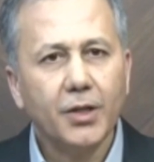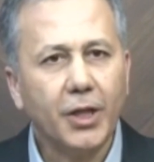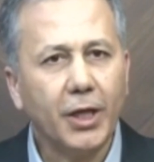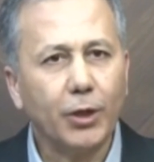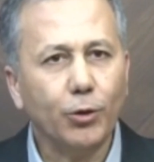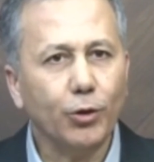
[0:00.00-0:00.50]

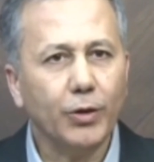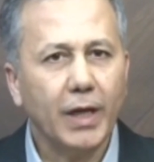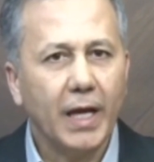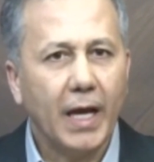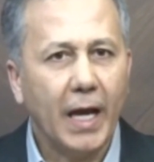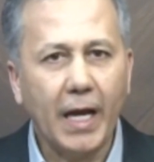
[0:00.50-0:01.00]
terörün
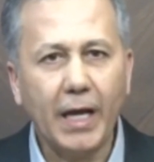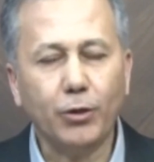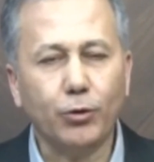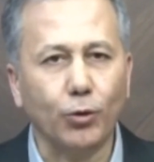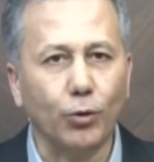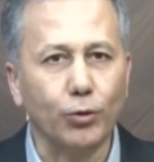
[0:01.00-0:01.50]

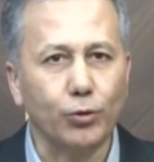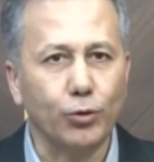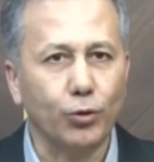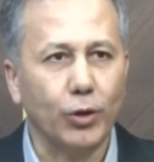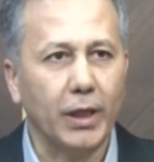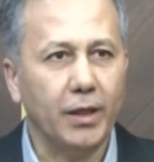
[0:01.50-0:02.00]
her
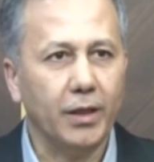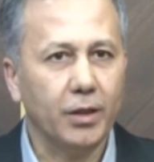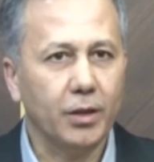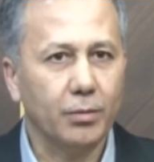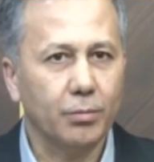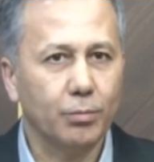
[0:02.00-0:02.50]
türlüsüyle
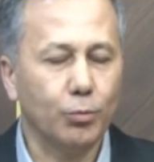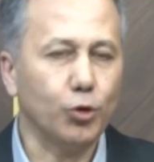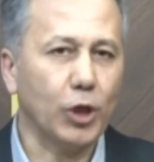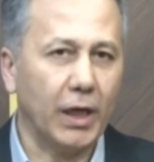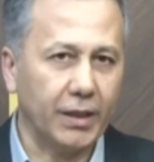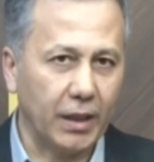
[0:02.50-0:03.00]

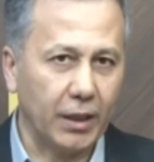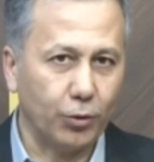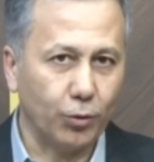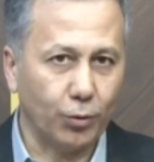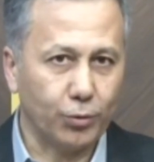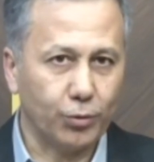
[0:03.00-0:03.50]
mücadele
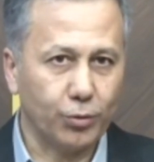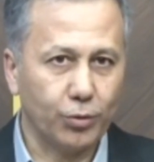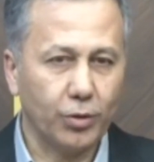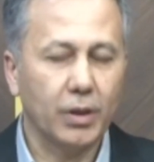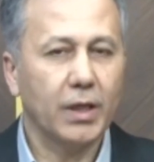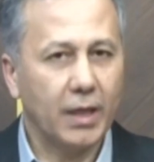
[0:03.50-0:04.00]
ediyoruz.